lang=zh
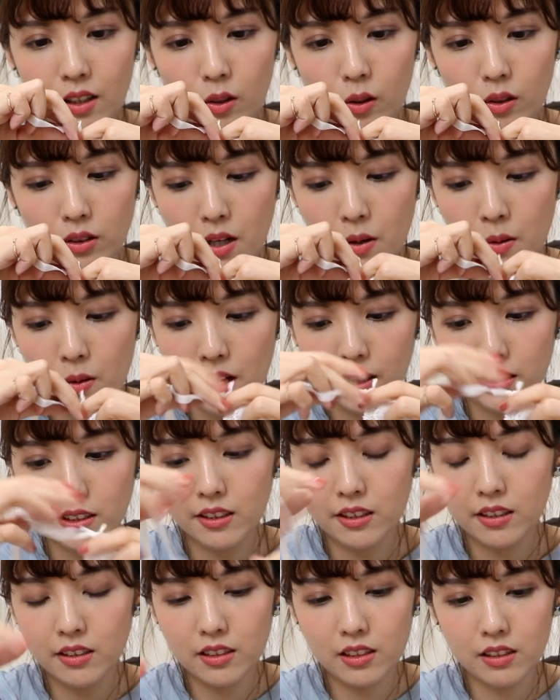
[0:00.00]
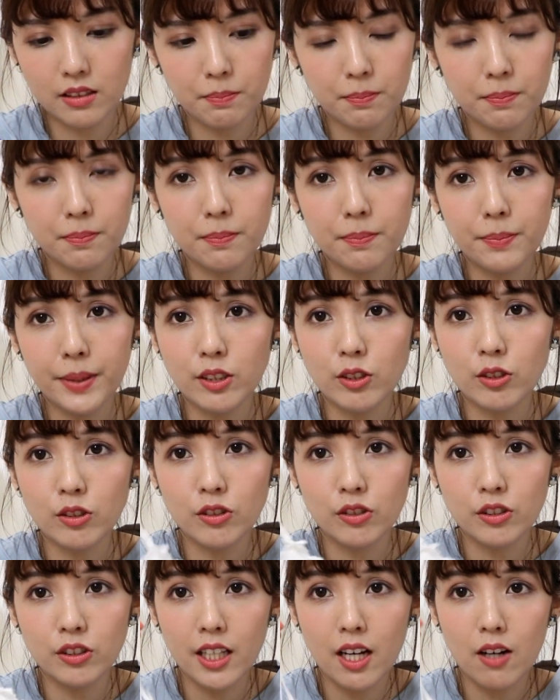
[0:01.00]
我在怀疑这个是被
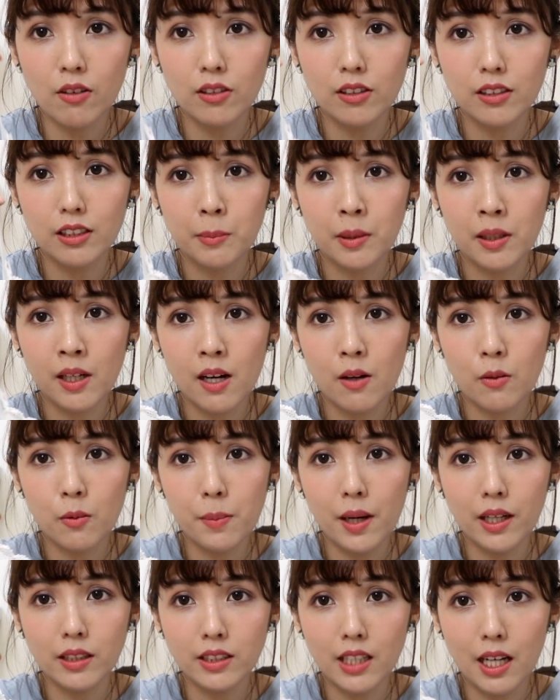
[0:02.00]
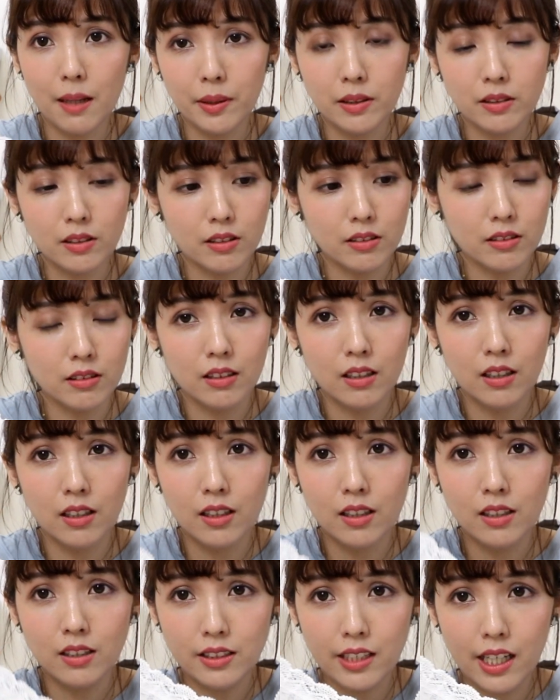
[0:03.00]
吃掉了。你们看我绑起来变成
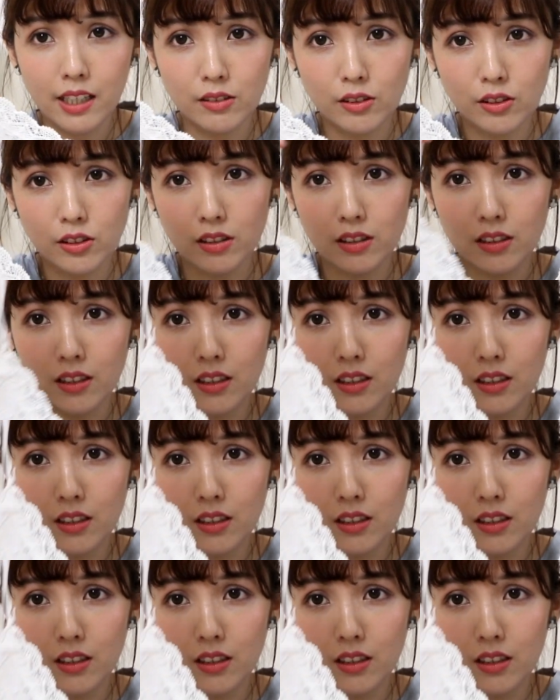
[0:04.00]
这样子，